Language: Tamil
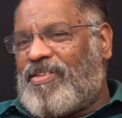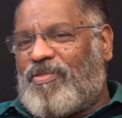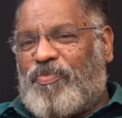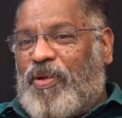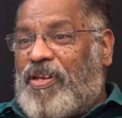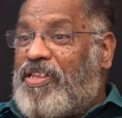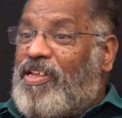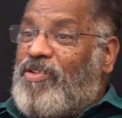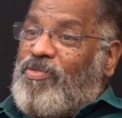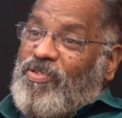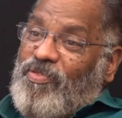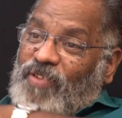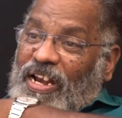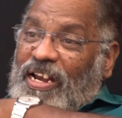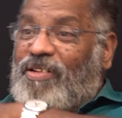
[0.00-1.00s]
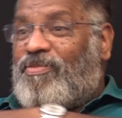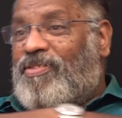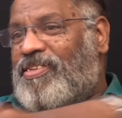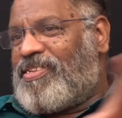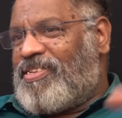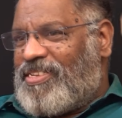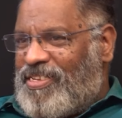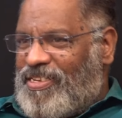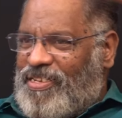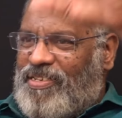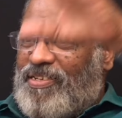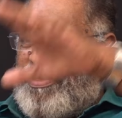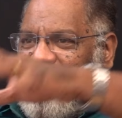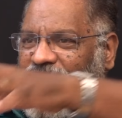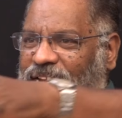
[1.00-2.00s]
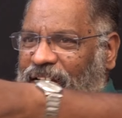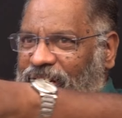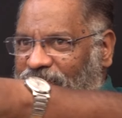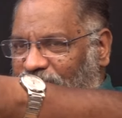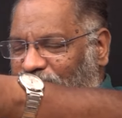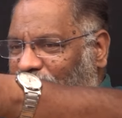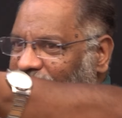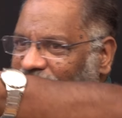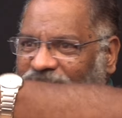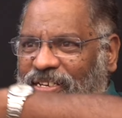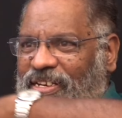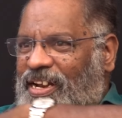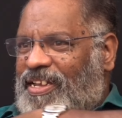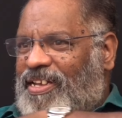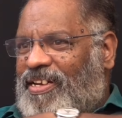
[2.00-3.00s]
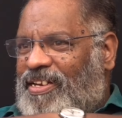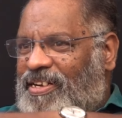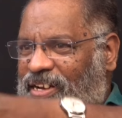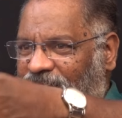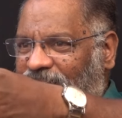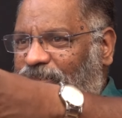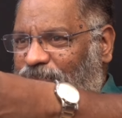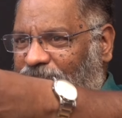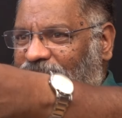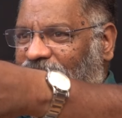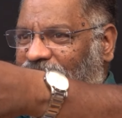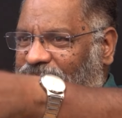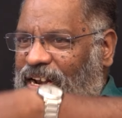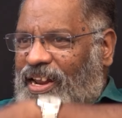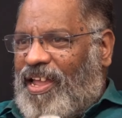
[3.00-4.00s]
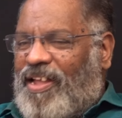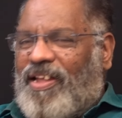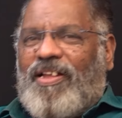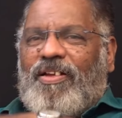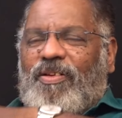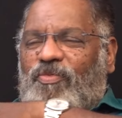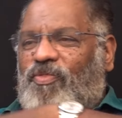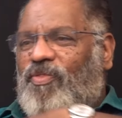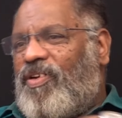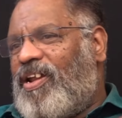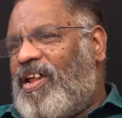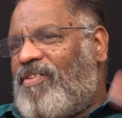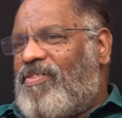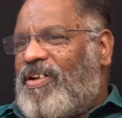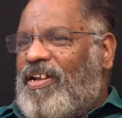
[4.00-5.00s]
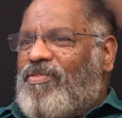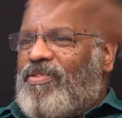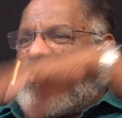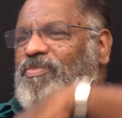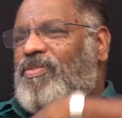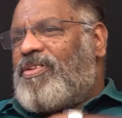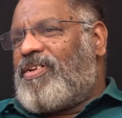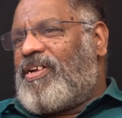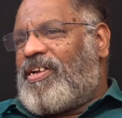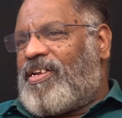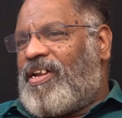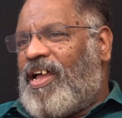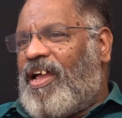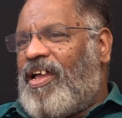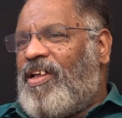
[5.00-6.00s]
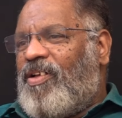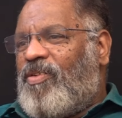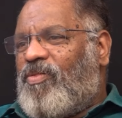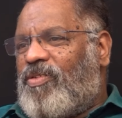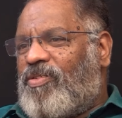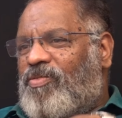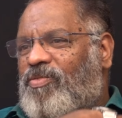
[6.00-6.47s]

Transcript: அது பெரிய ஒரு வெள்ளம் வந்தது ரெண்டாயிரத்தி பதினஞ்சு நினைக்கிறேன் ரெண்டாயிரத்தி பதினஞ்சு தானே ஃபுல்லாக வெள்ளம் வந்த போதும் கேட்டினா ஒரு